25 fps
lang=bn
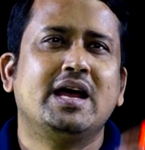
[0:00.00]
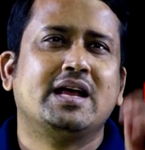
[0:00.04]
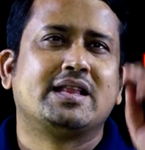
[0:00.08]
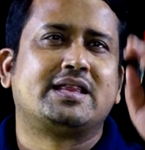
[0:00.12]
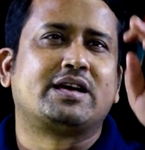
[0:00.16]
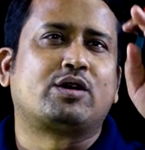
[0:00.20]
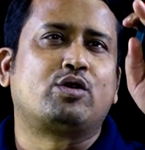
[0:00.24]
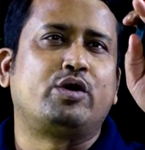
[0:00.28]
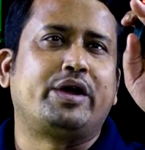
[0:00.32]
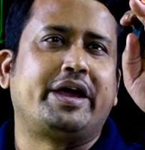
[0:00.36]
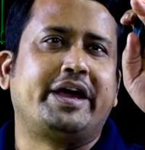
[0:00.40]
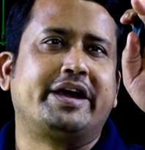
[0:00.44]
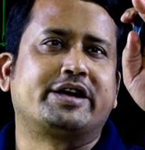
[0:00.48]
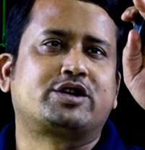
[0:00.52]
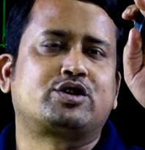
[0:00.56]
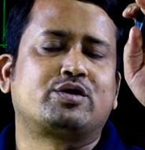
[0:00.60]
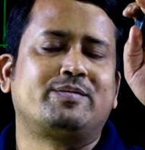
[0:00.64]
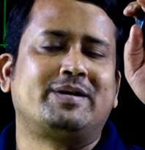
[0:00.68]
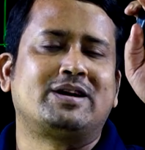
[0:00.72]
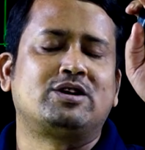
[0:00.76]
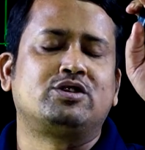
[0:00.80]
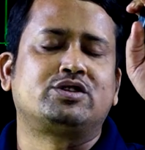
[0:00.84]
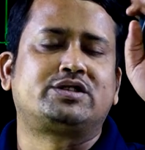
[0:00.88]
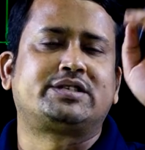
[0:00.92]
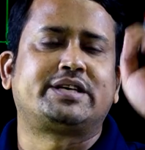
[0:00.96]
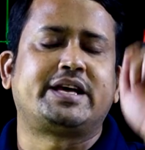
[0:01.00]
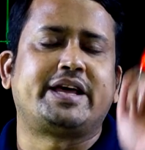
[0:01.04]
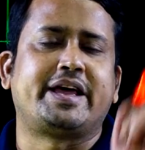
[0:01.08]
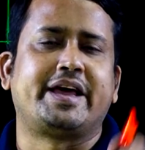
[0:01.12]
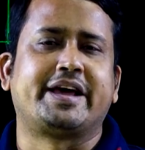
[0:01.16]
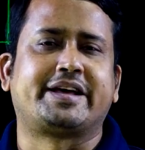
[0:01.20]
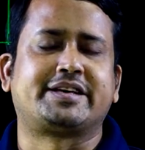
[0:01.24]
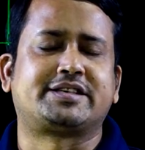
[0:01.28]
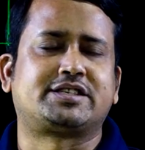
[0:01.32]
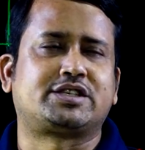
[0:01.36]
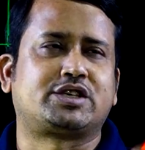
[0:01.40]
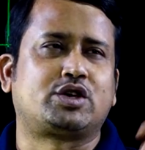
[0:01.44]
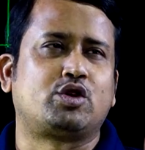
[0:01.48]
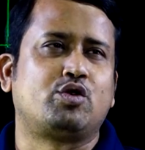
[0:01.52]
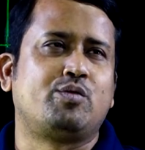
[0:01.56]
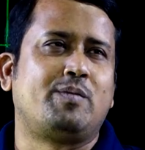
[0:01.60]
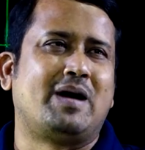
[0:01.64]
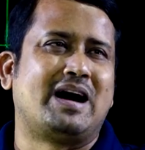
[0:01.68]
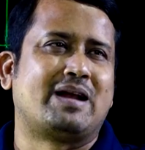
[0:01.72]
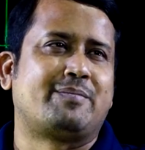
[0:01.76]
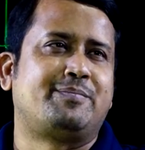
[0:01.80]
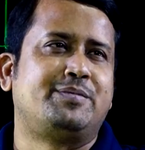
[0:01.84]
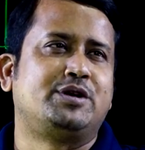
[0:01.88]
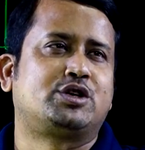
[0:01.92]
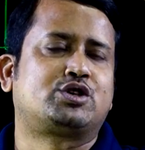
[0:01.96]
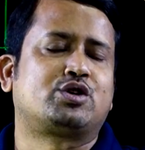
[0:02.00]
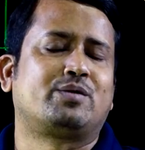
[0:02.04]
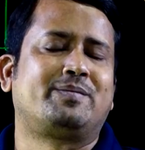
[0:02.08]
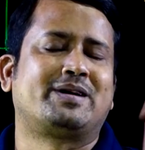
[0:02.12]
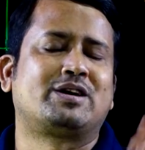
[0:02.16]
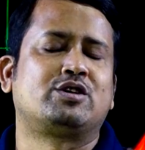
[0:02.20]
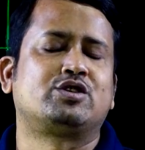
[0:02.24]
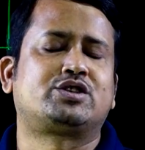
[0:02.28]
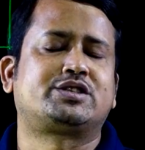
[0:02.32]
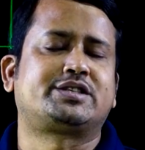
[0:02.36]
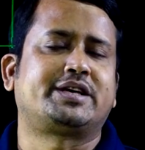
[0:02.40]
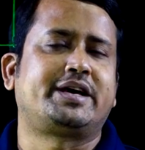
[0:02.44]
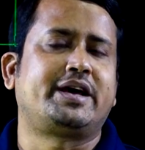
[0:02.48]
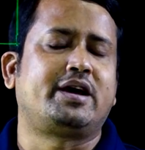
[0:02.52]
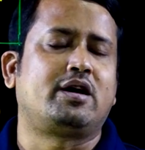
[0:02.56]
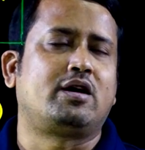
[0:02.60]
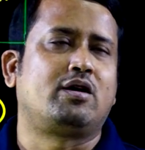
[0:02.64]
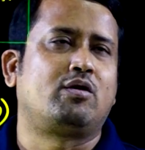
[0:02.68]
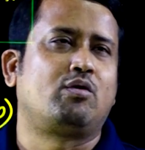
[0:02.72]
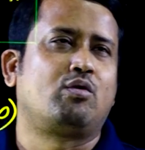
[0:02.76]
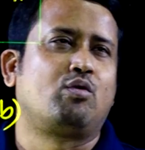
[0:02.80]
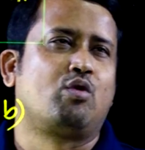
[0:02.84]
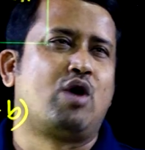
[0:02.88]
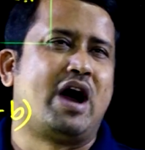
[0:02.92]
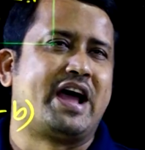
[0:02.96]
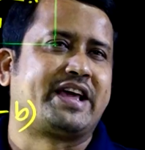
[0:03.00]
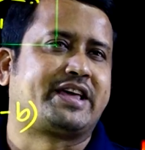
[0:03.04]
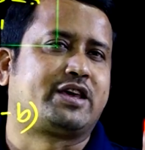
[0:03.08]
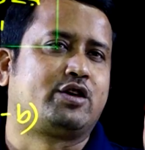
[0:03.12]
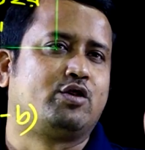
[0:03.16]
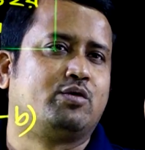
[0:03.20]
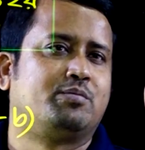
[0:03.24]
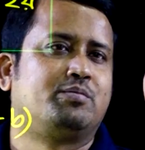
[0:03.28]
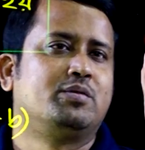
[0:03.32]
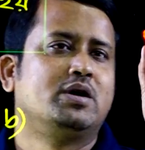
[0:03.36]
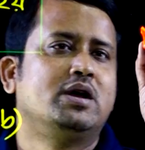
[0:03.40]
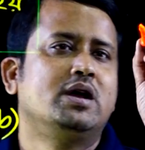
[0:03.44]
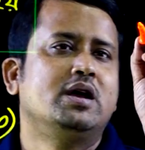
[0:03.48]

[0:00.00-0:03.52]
দেখো এ সমান হচ্ছে এক্স কিউব আর বি সমান হচ্ছে ওয়াই কিউব